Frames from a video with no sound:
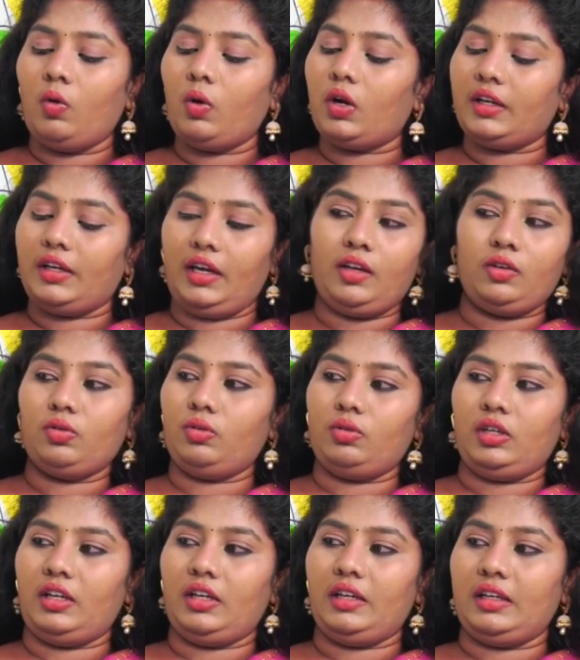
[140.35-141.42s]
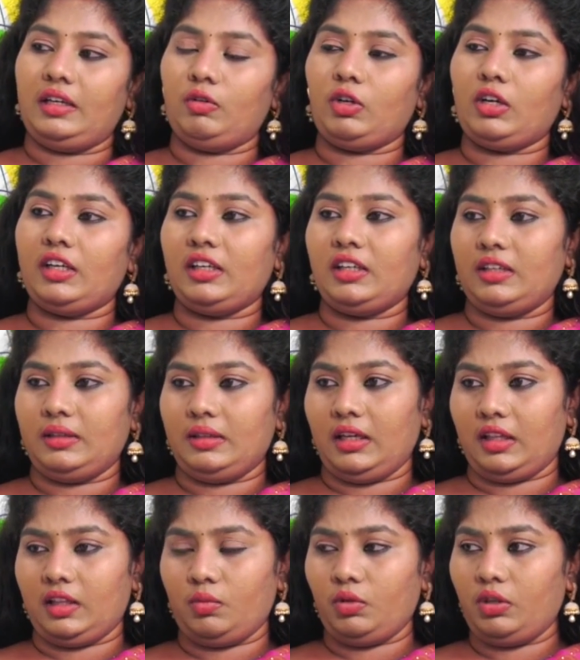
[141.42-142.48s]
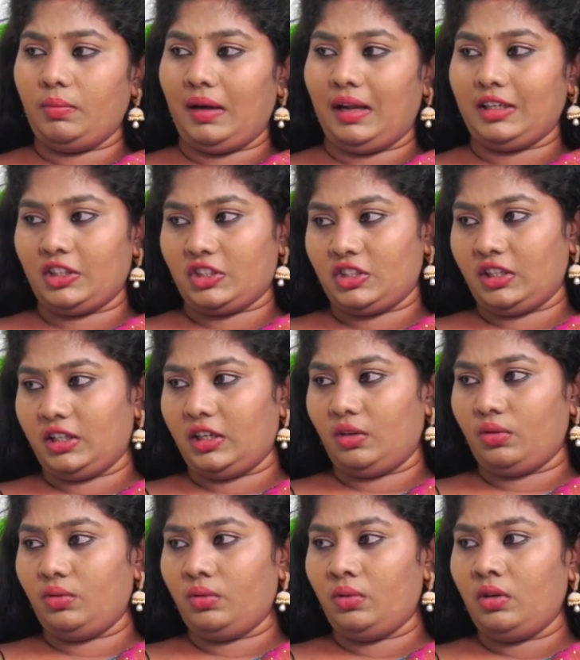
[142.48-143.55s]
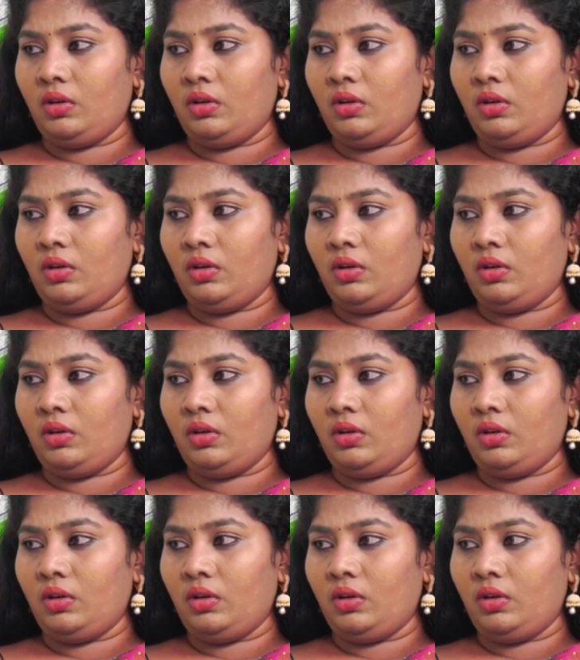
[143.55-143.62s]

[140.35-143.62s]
ఒకటే అనుకున్నానండి ఒకటి నందమూరి బాలకృష్ణ గారు